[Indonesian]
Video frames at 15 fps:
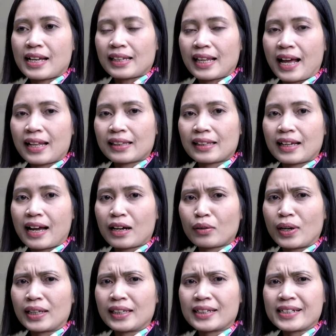saat an
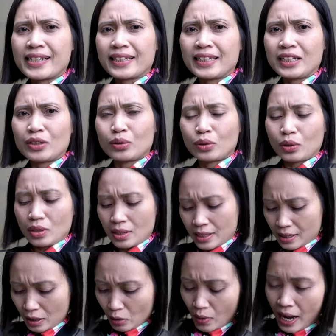aku antar dia tidur
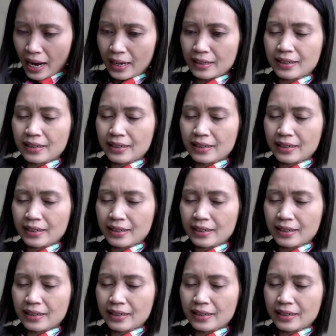itu